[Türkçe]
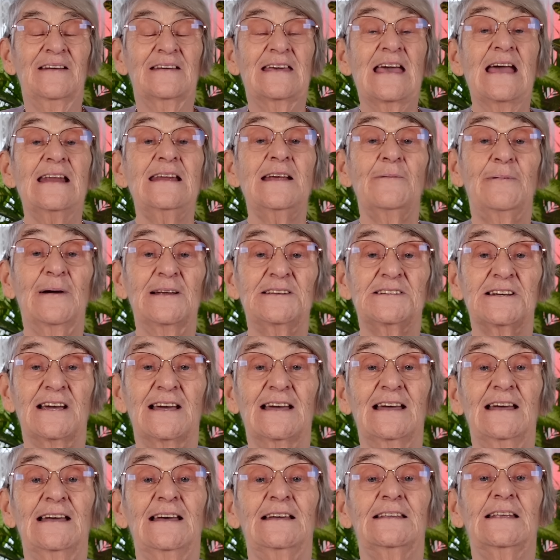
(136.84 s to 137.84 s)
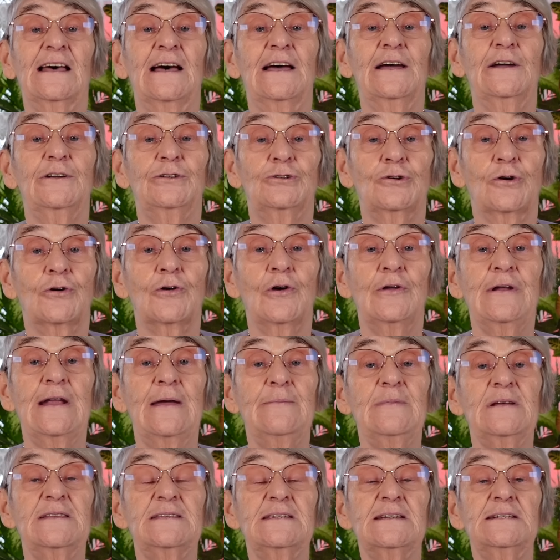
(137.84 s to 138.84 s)
Kelle paça da çok
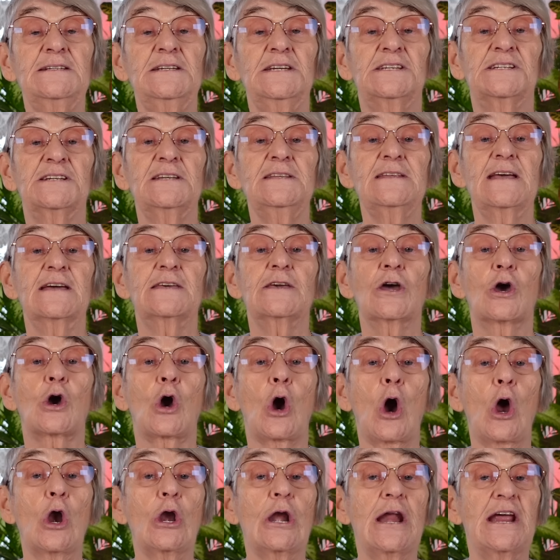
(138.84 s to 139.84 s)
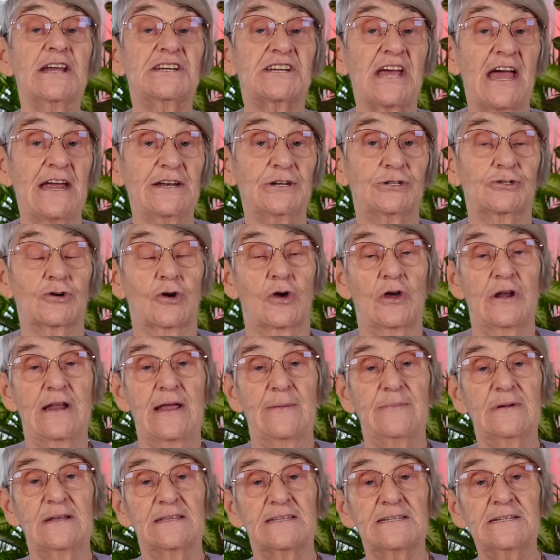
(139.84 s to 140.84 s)
önemlidir. İçindeki kollajen çok
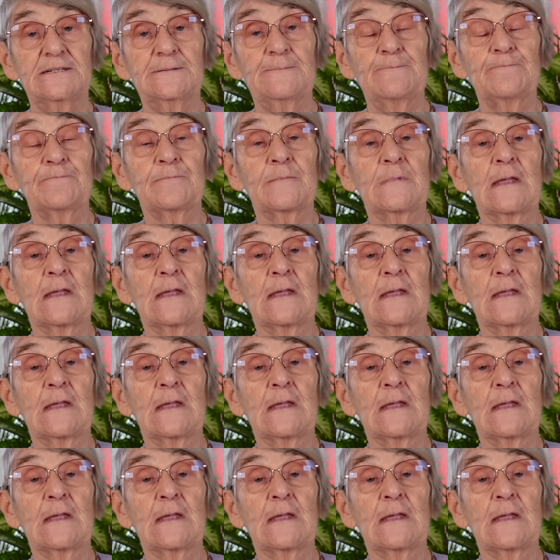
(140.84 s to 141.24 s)
önemlidir.